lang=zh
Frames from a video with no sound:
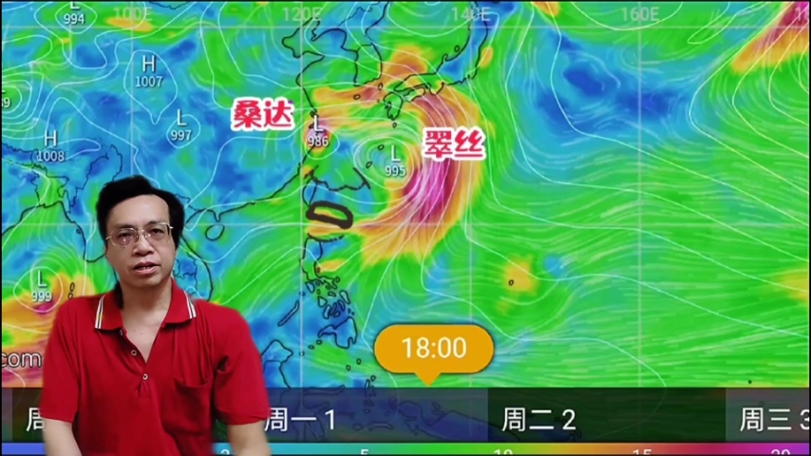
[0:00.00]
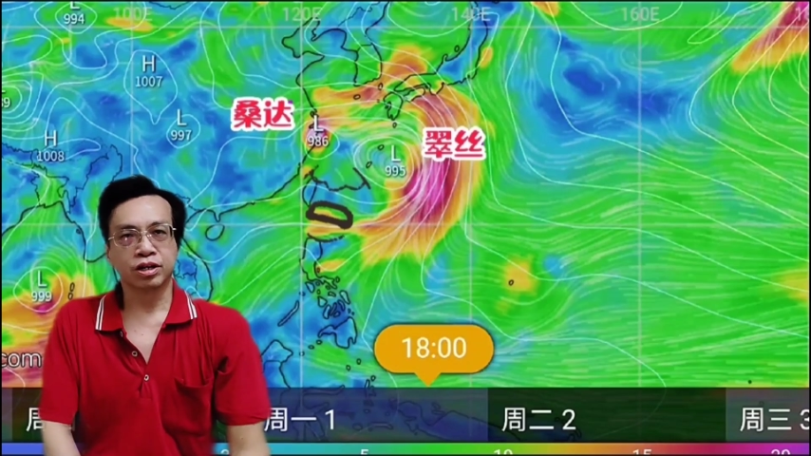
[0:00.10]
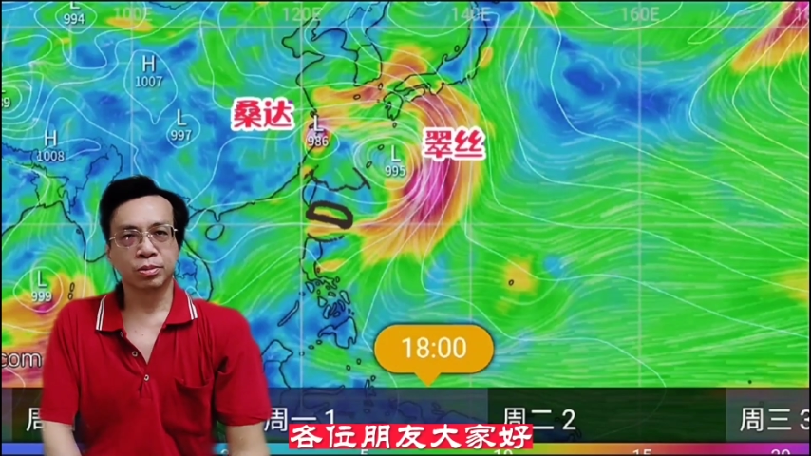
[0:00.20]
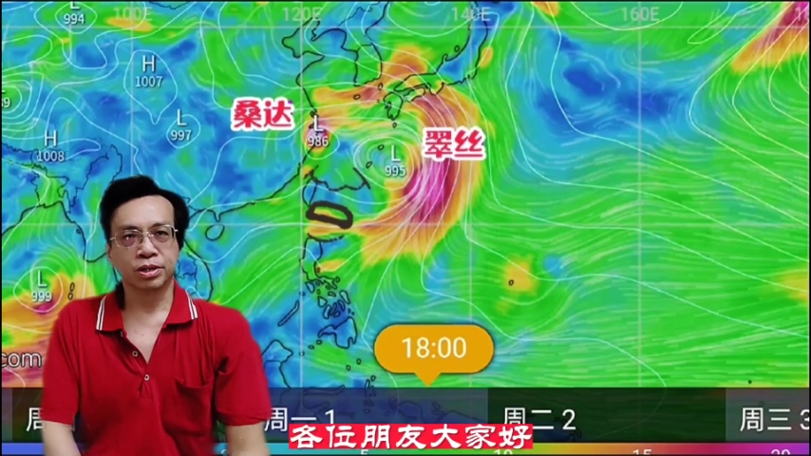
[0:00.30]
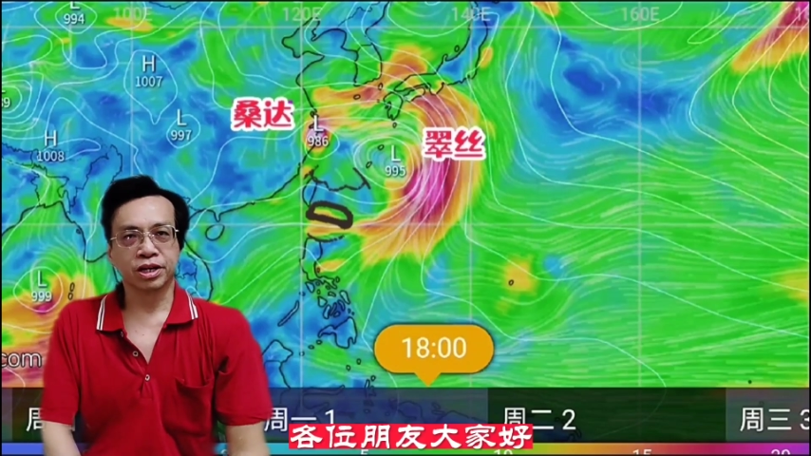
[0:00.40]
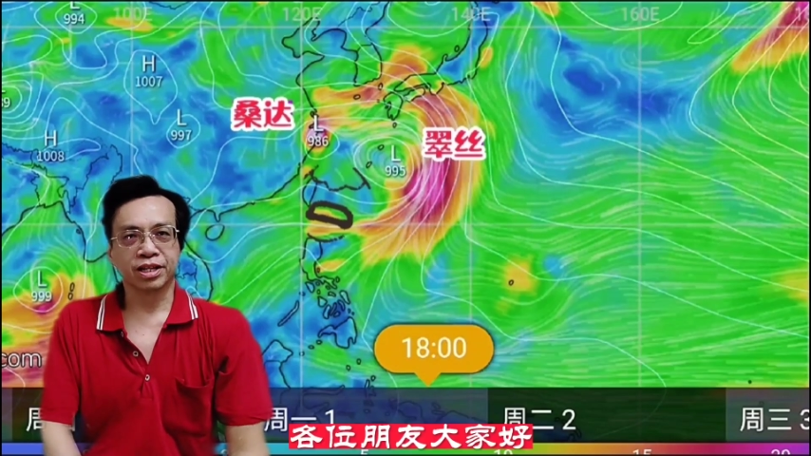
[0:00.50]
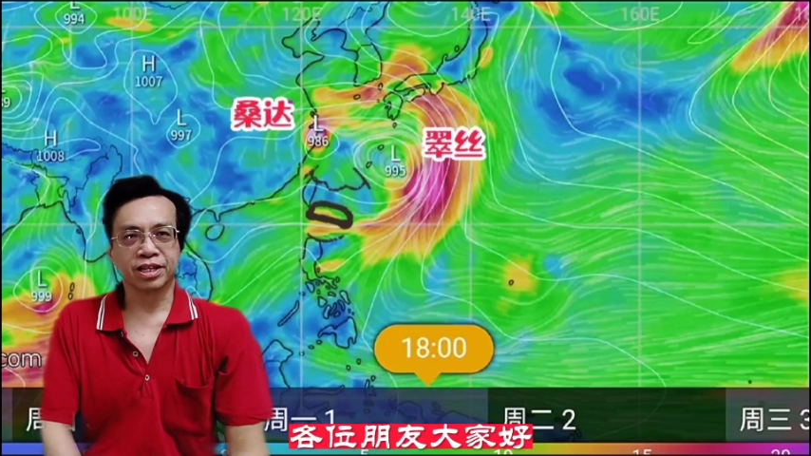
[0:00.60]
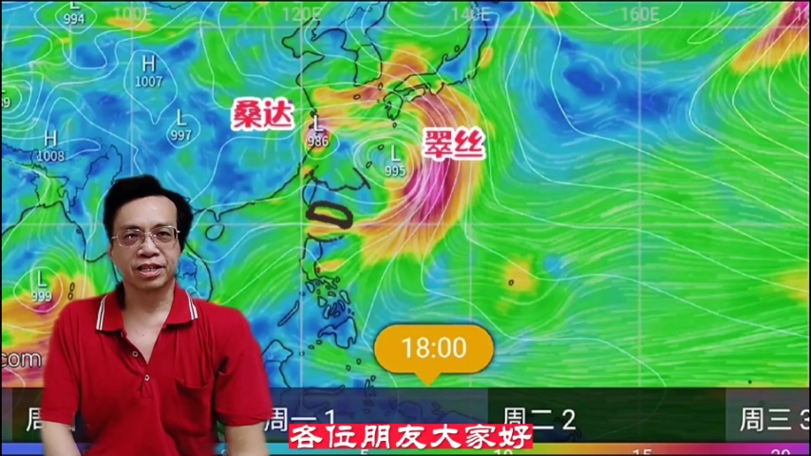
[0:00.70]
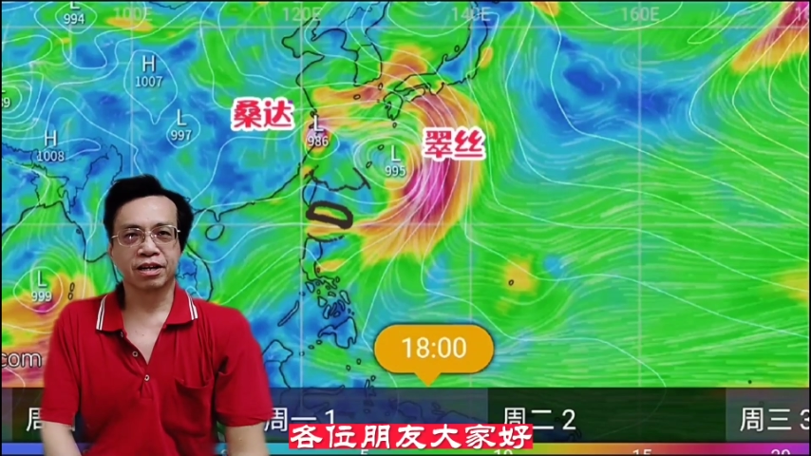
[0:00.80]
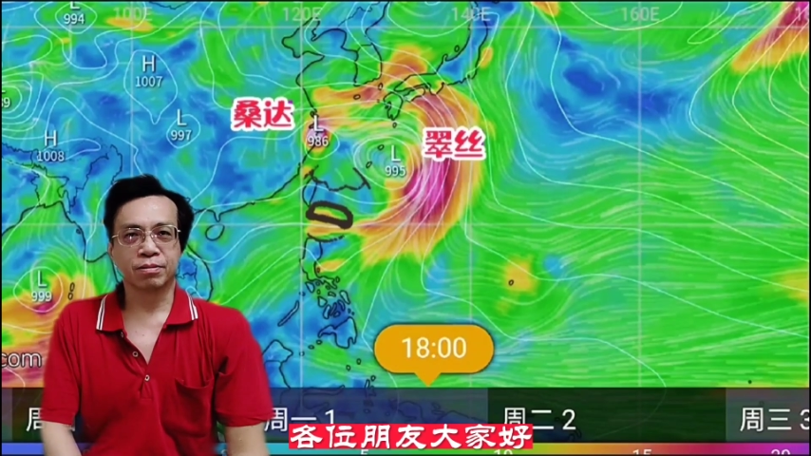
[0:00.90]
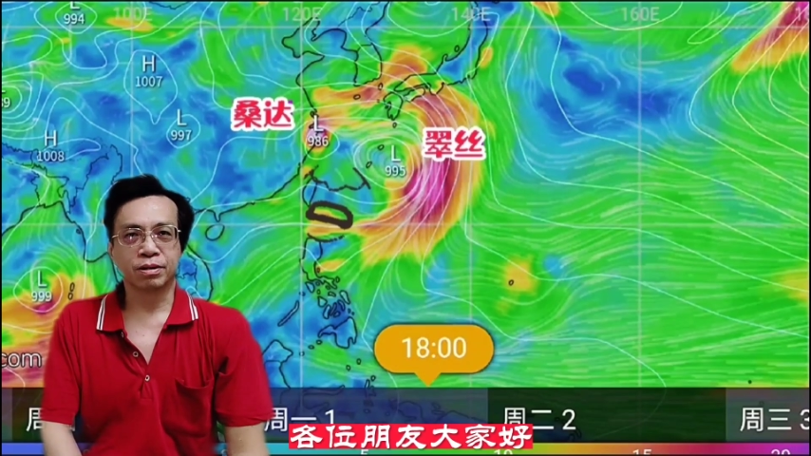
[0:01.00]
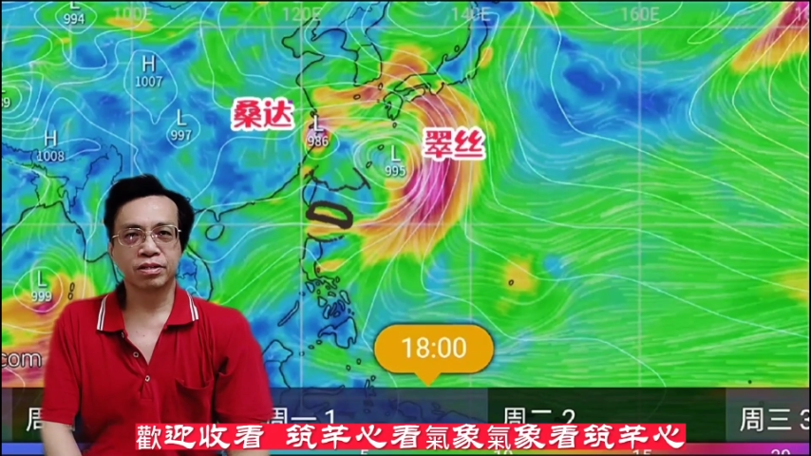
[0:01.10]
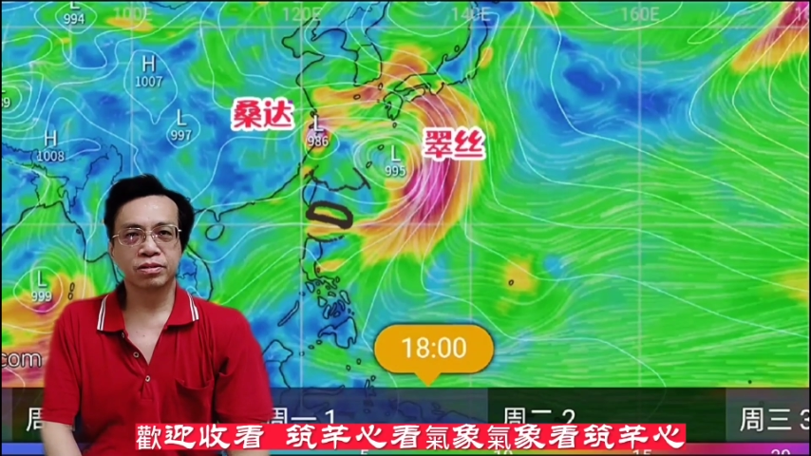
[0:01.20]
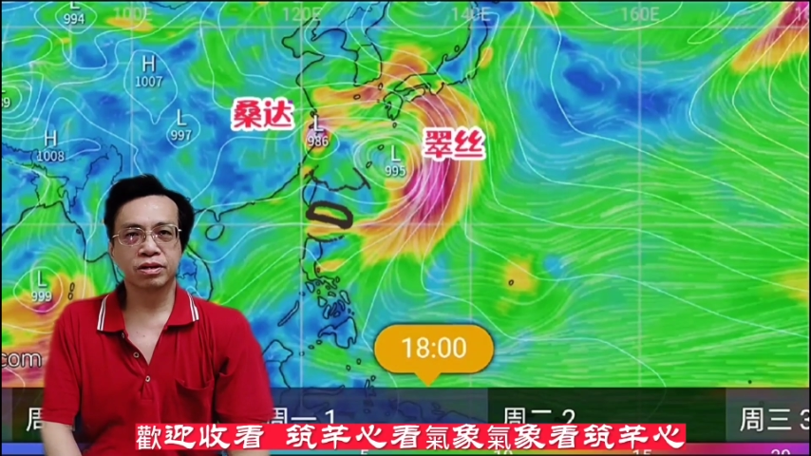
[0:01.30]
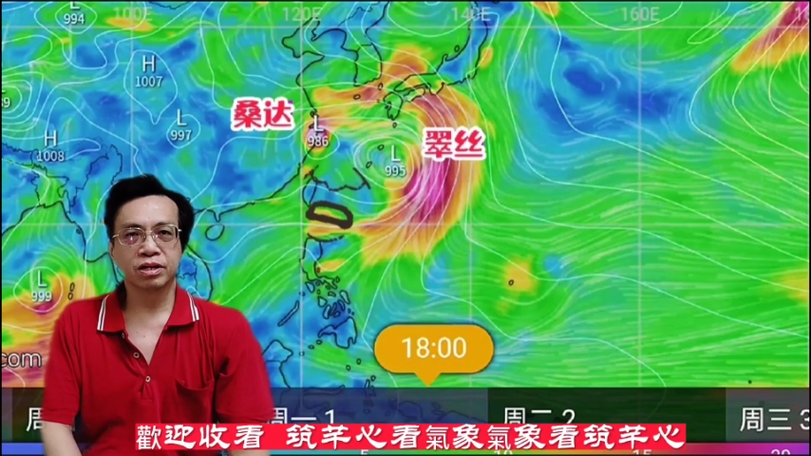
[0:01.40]
各位朋友，大家好，欢
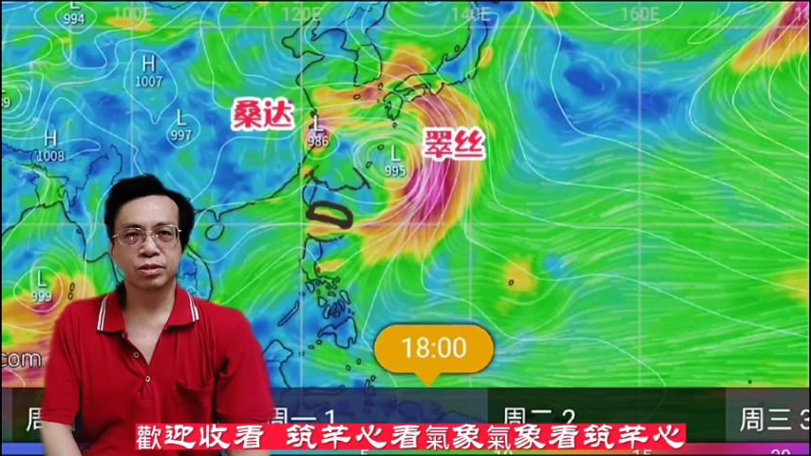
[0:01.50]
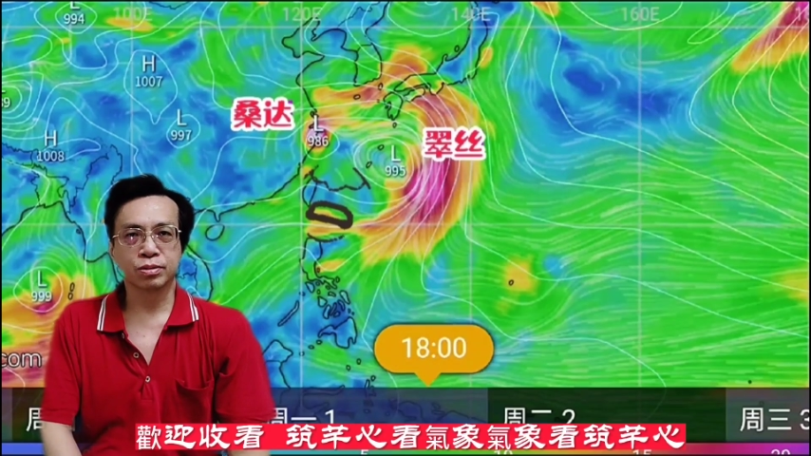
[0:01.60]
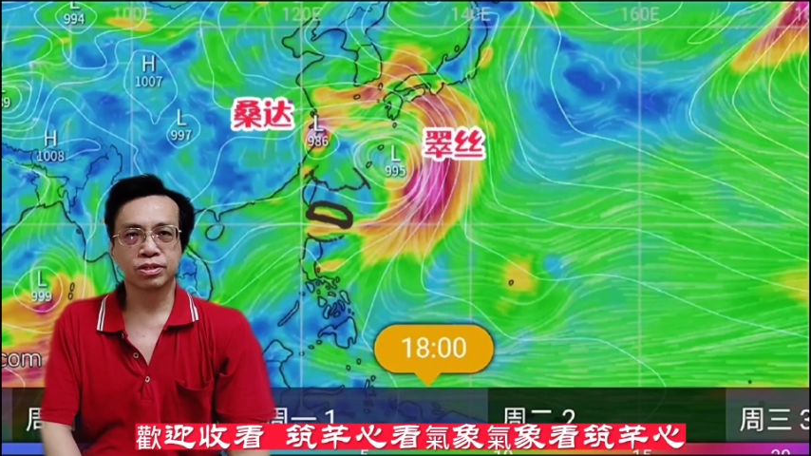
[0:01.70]
迎收看。